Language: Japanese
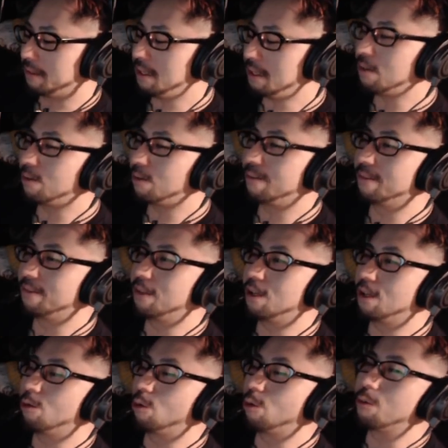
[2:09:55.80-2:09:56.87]
いやおい
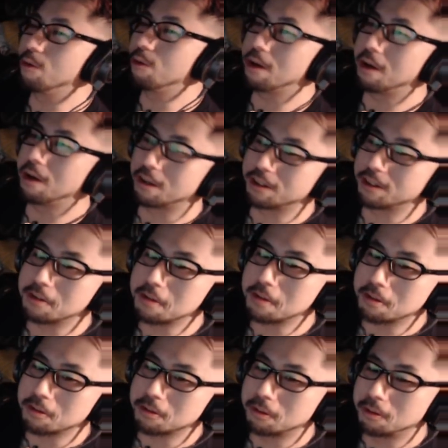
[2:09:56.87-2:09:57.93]
や俺もだから実際
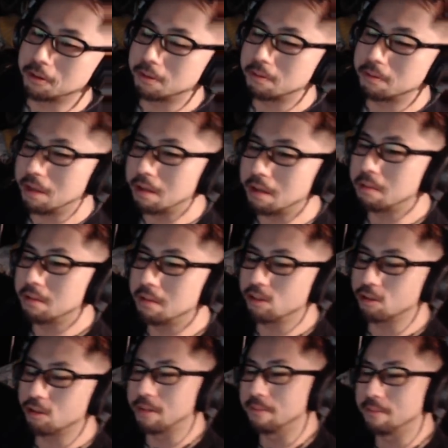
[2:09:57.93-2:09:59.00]
そのねいっ
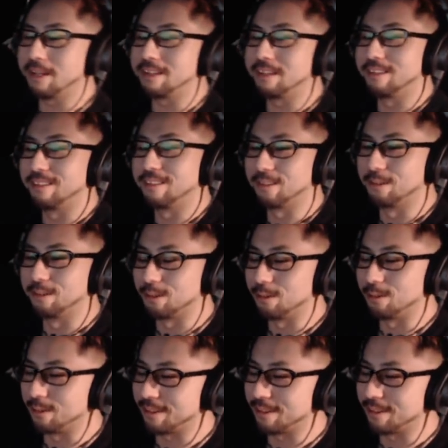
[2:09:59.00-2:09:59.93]
しゅうかんまえにはその情報